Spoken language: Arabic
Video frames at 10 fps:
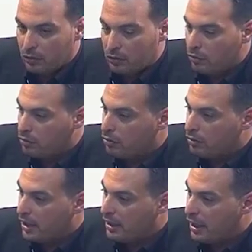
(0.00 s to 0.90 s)

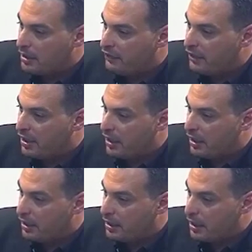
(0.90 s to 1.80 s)
وكان حتى في
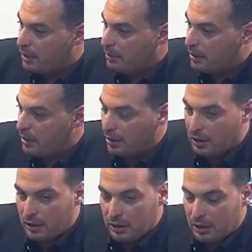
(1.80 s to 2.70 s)
الريال درب
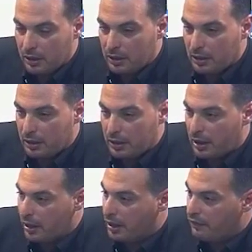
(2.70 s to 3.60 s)
آه،
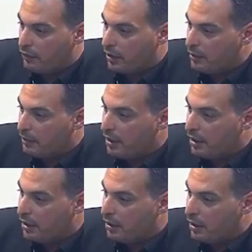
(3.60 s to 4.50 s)
الريال في وقت من
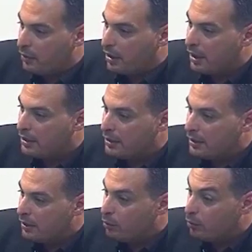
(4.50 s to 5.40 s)
الاوقات
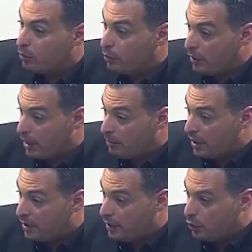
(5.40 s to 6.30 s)

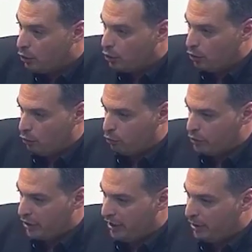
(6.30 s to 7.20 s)
الماني
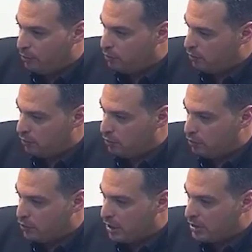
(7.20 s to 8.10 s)
وصعيب
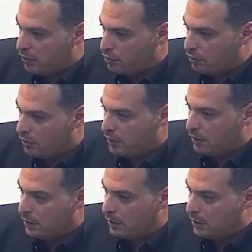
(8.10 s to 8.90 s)
وشخصيته